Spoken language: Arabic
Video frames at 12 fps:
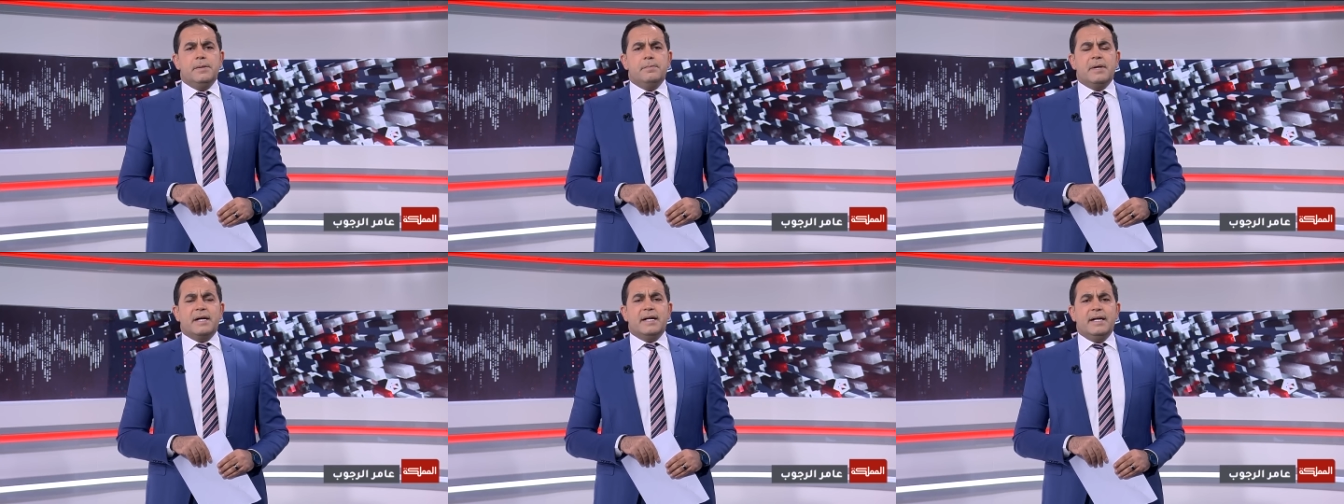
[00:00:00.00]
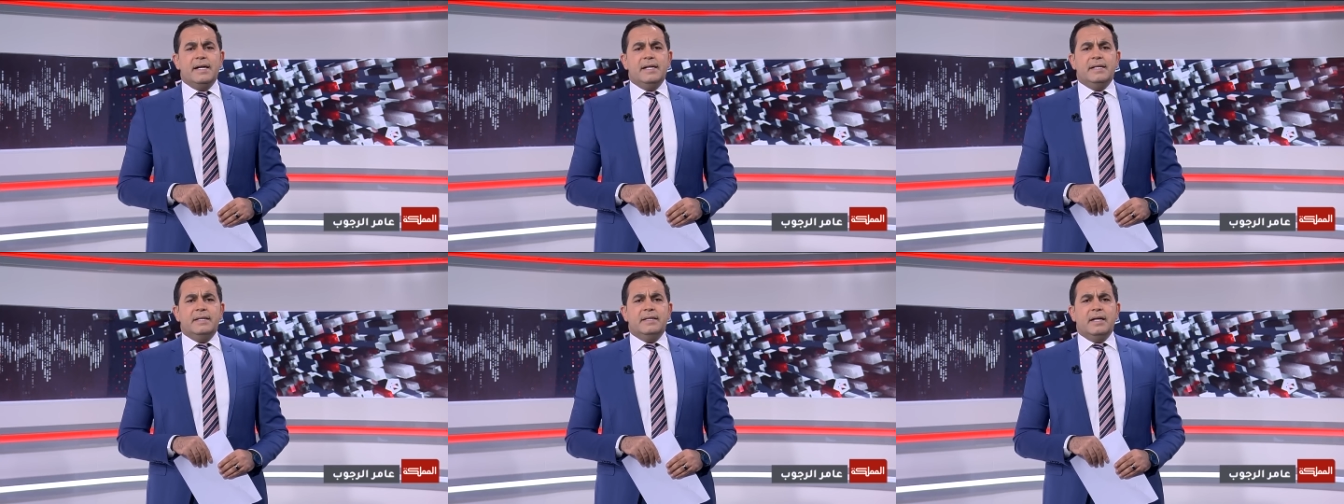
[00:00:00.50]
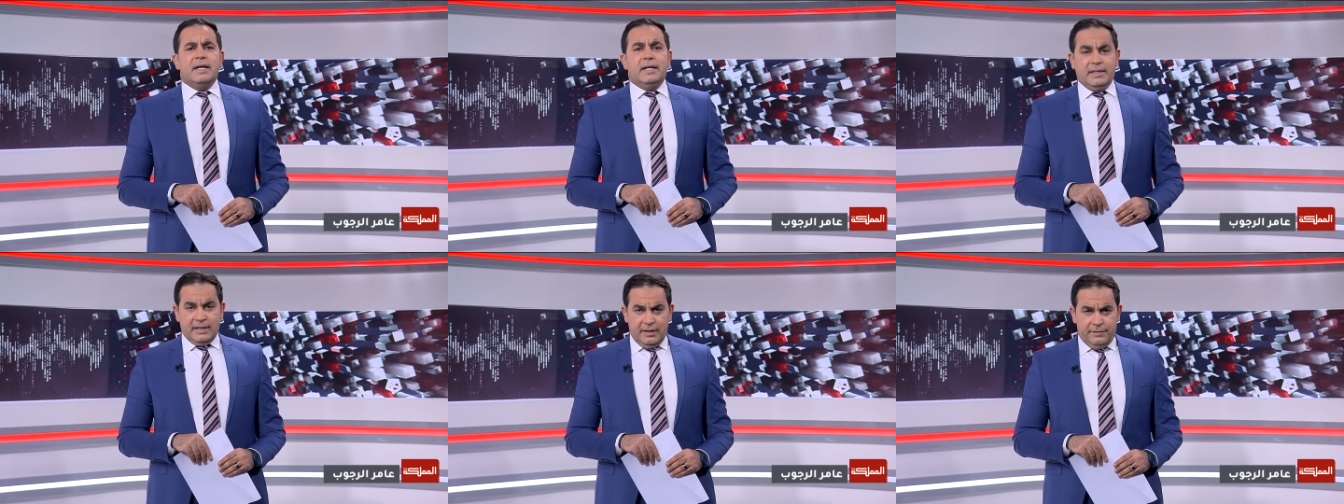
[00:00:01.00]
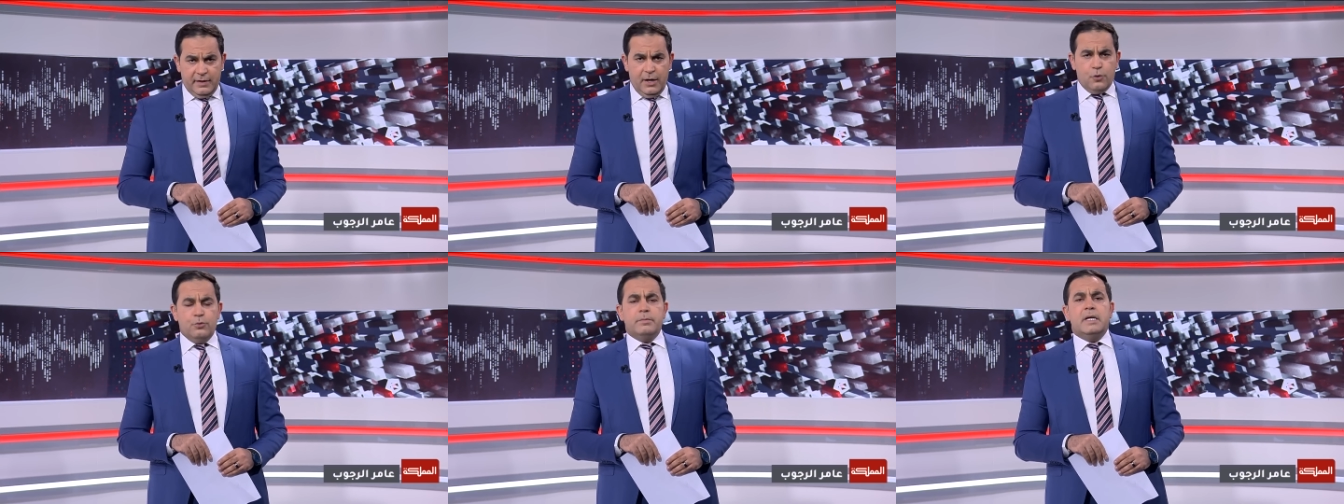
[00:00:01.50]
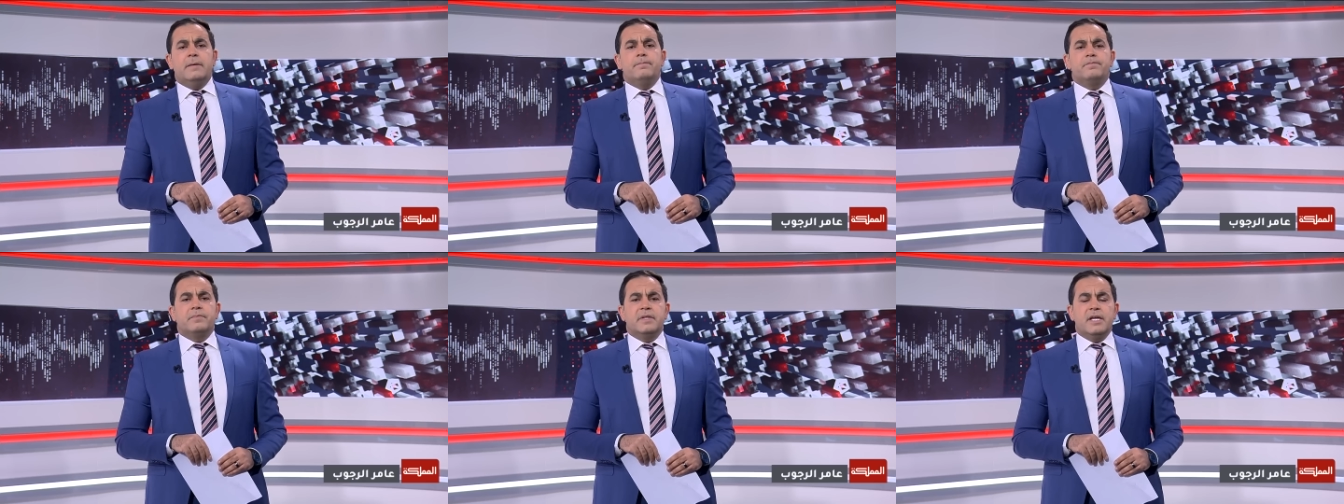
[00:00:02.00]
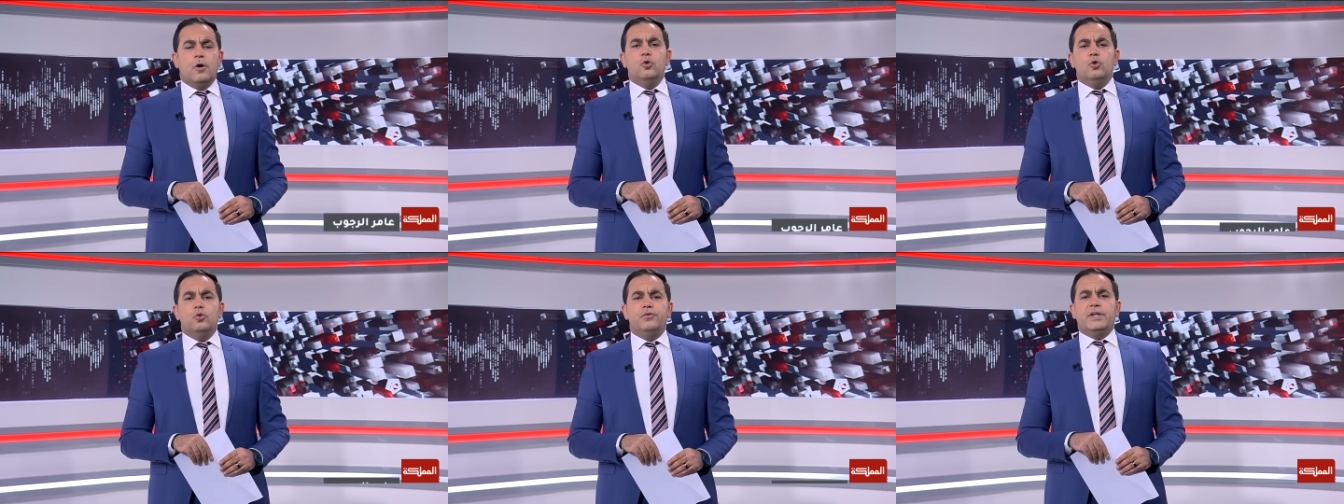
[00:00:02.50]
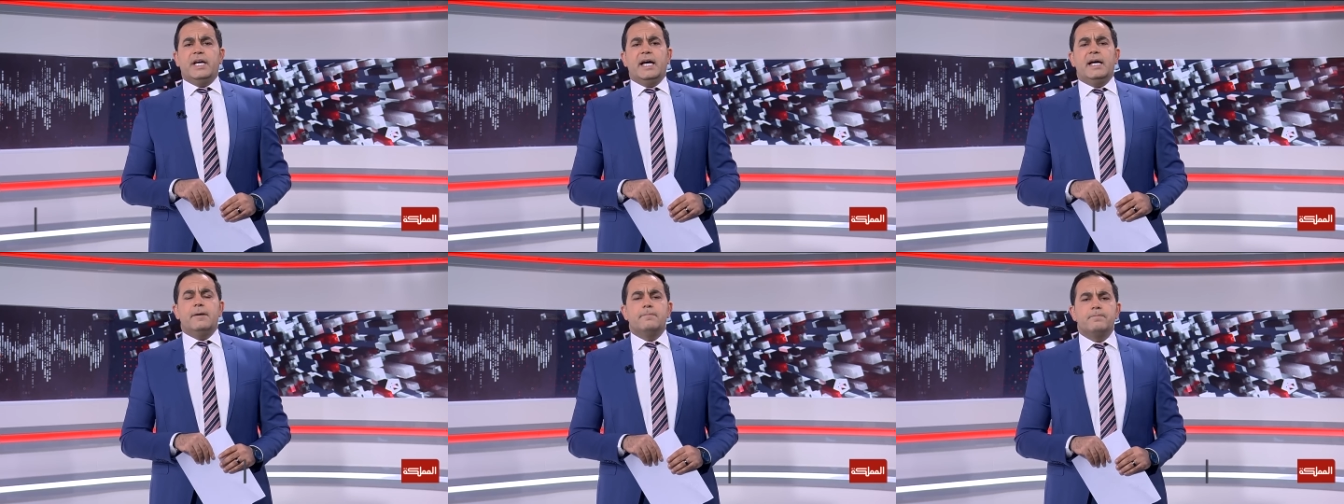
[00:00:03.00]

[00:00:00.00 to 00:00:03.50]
مقال لضيف اليوم يقول فيها